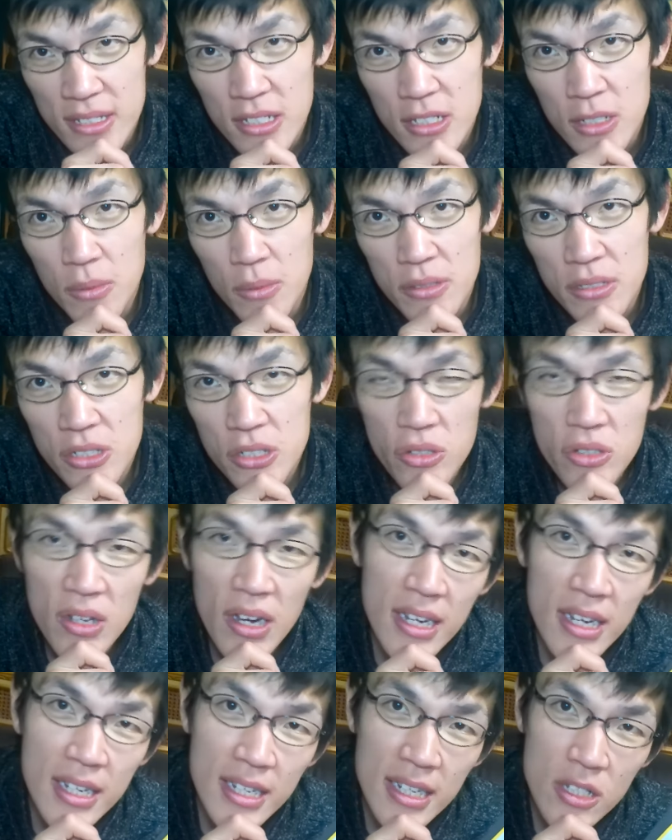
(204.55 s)
するのもちょっ
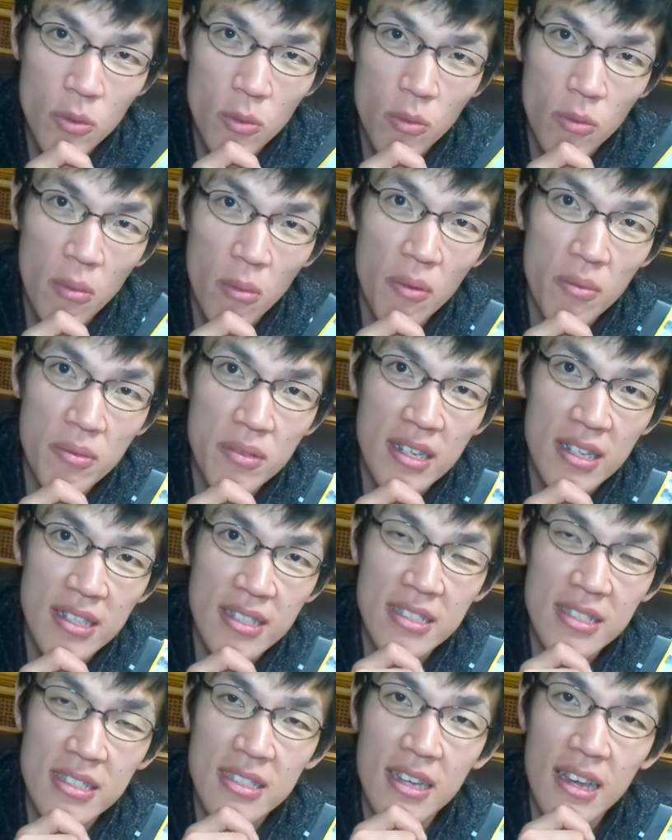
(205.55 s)
とあれかなと思うんで
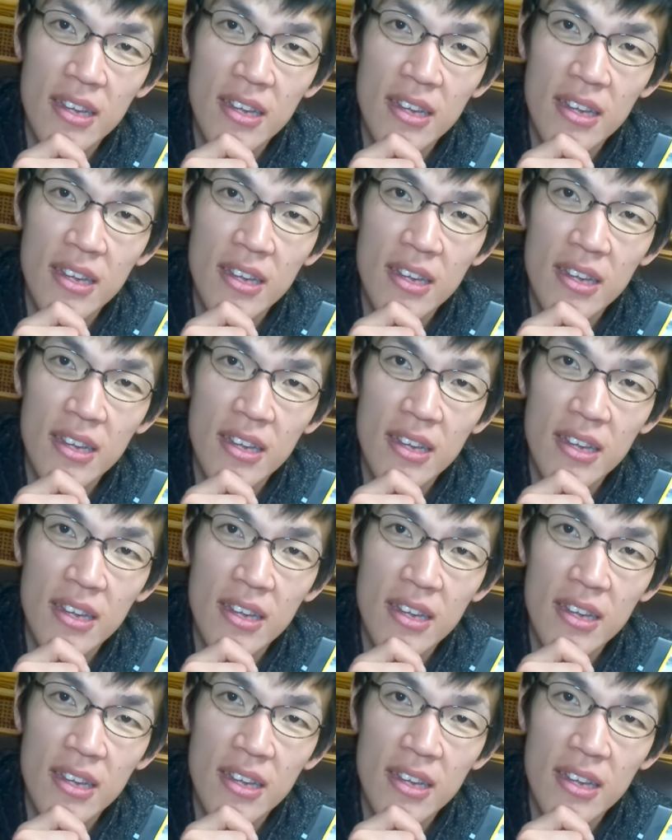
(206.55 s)
す